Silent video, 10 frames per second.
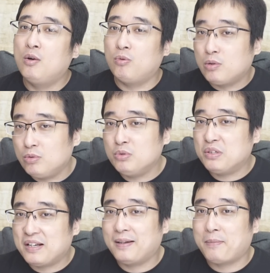我工具
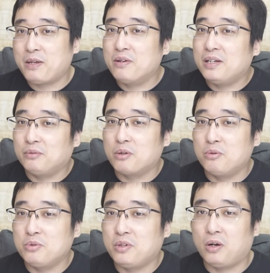箱那边有很多
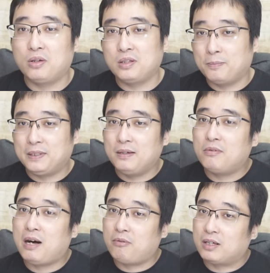工具哦，你不听
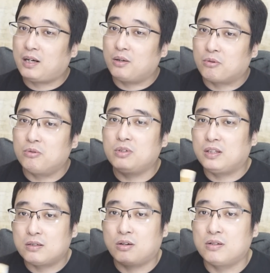话，我这儿有工具
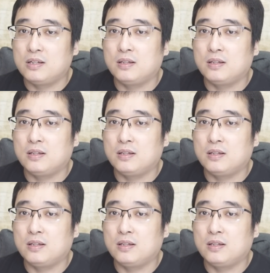能收拾